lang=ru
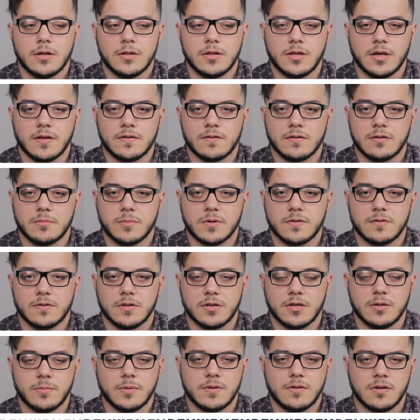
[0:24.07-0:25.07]
Я занимаюсь
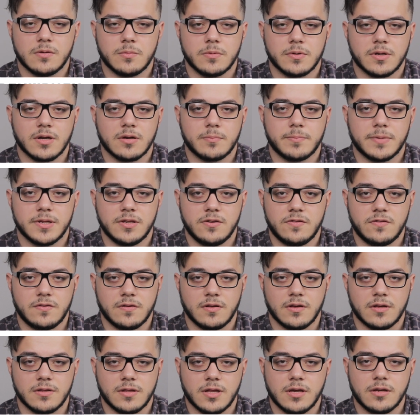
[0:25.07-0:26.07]
такими темами, как
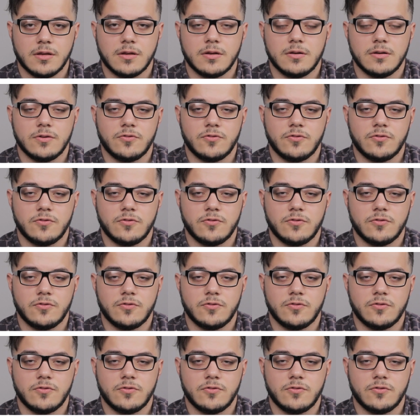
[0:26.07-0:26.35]
панические атаки,